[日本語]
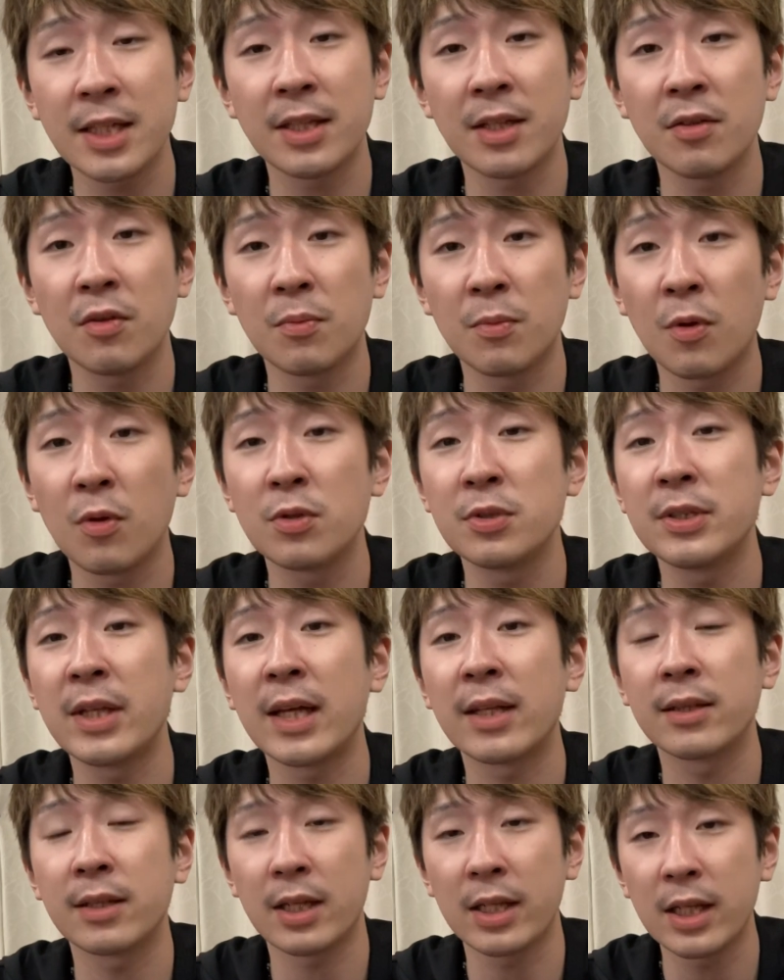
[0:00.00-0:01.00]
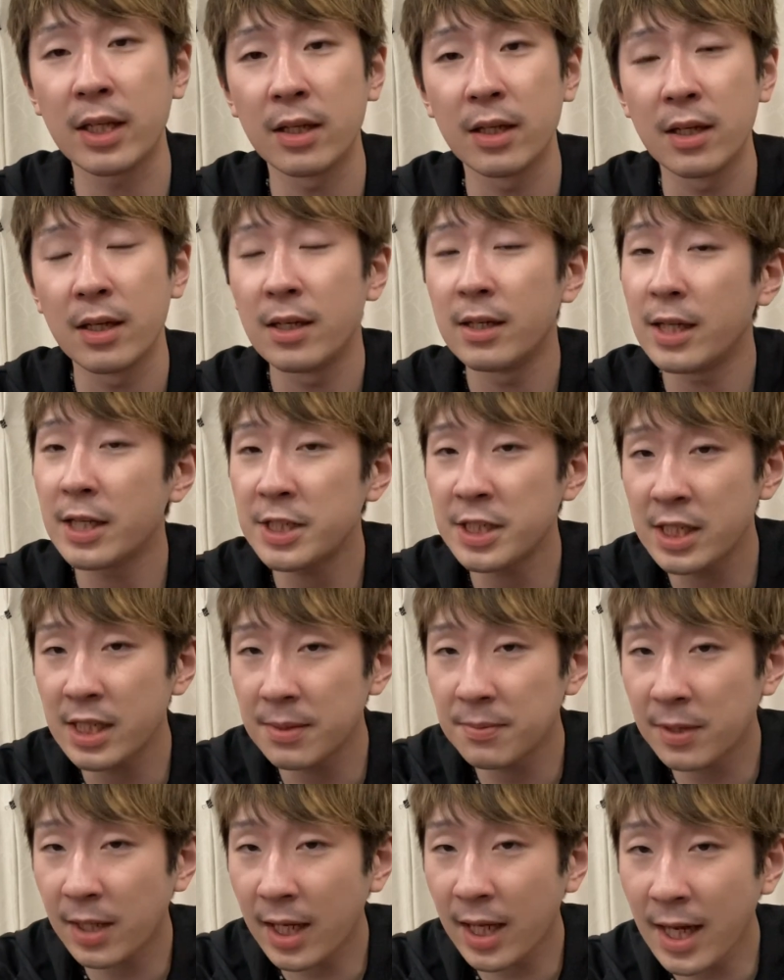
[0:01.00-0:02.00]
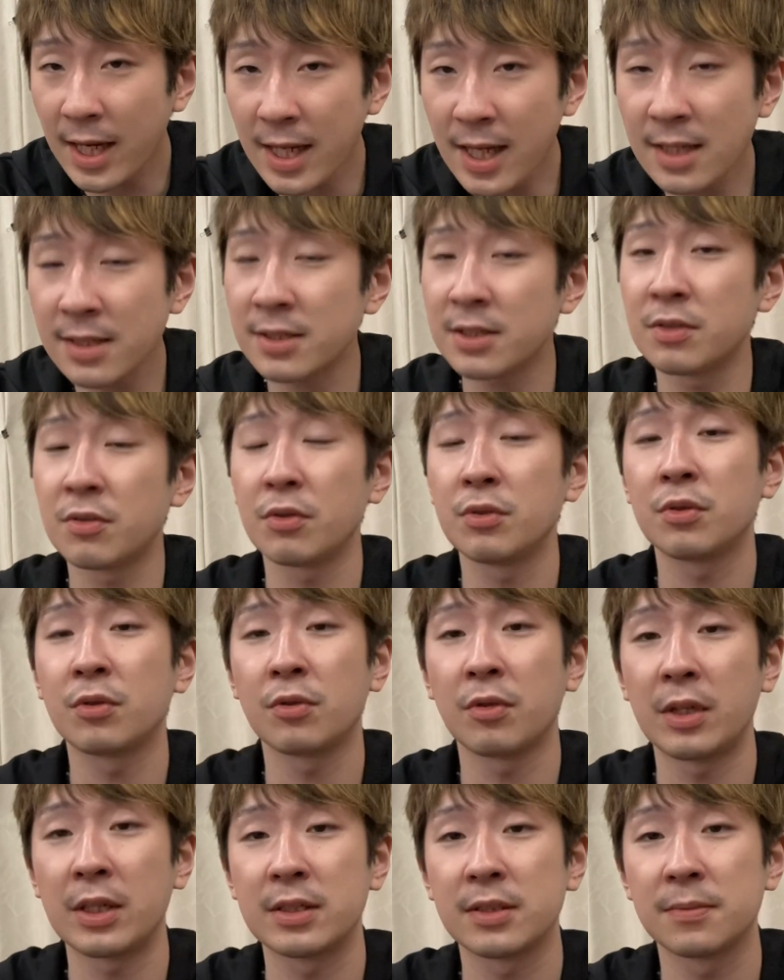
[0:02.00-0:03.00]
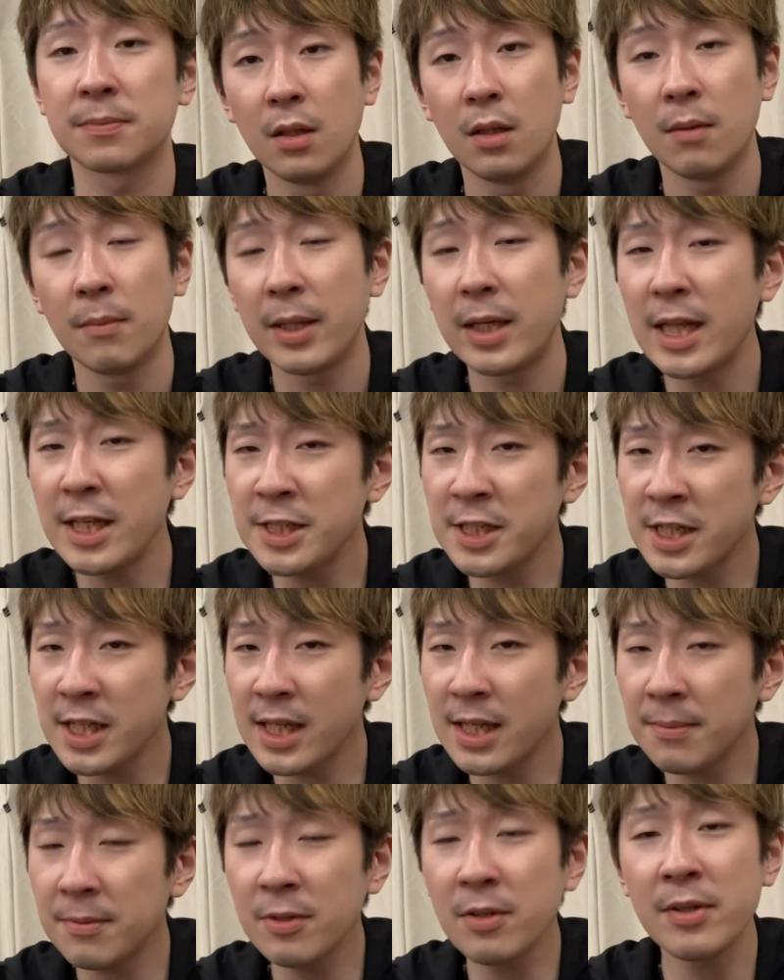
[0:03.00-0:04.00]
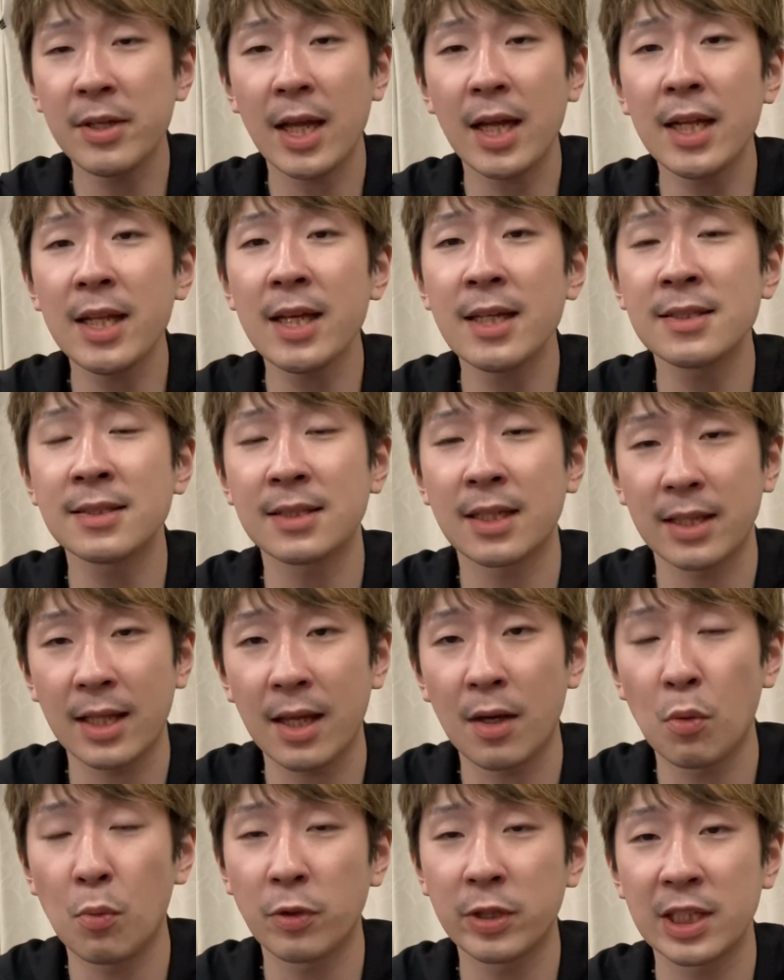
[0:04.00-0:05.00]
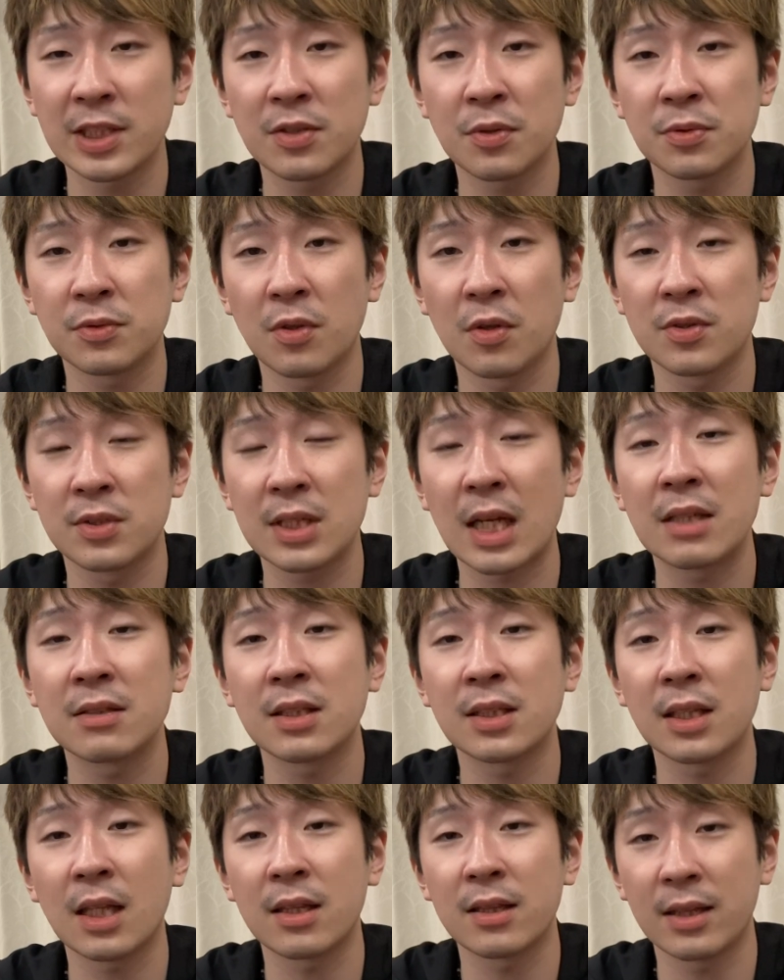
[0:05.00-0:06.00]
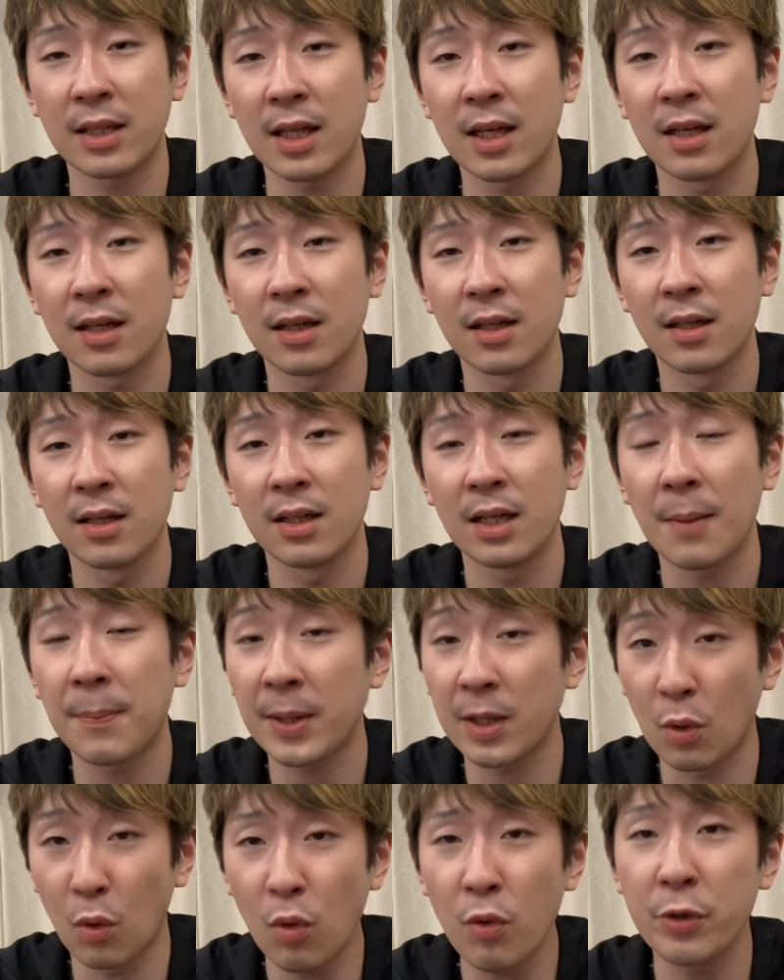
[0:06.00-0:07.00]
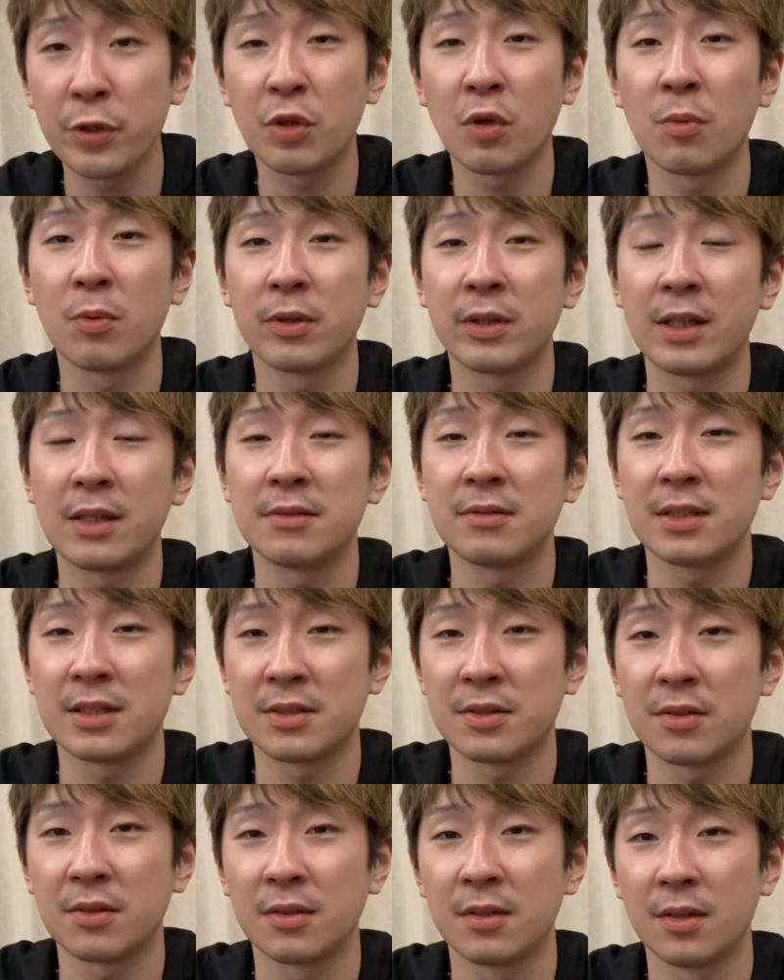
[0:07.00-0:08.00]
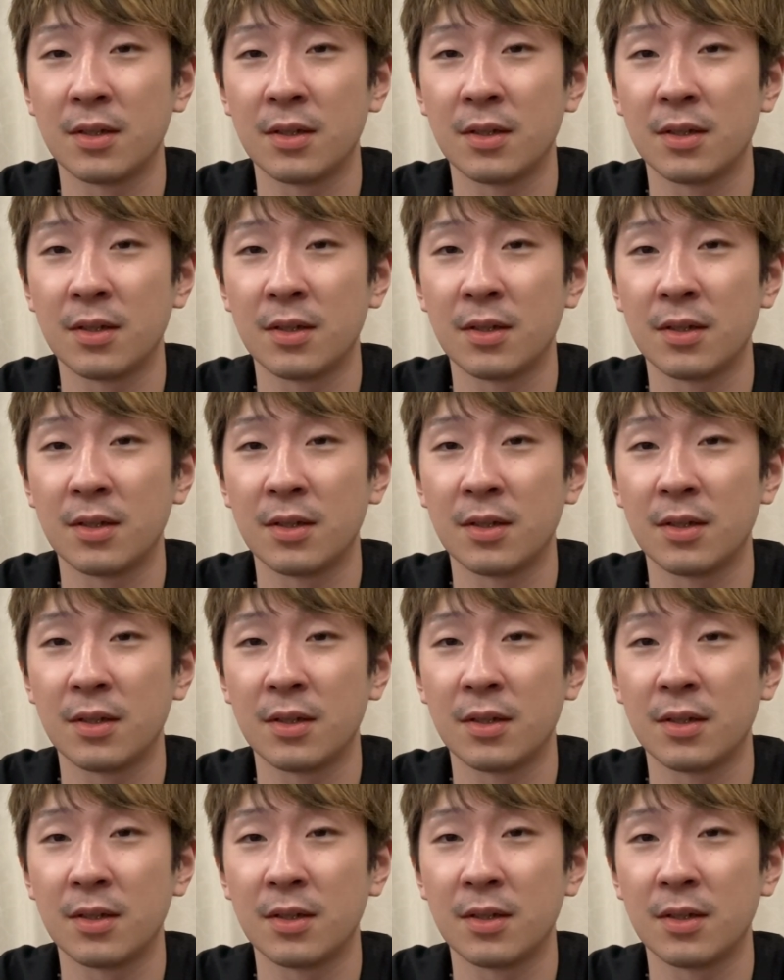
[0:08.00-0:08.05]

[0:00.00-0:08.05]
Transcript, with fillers: 転のボールであったりレシーブがやりやすいということです。レシーブのやりやすさで表ソフトを使う方ってやっぱり多いと思ってるんですよ。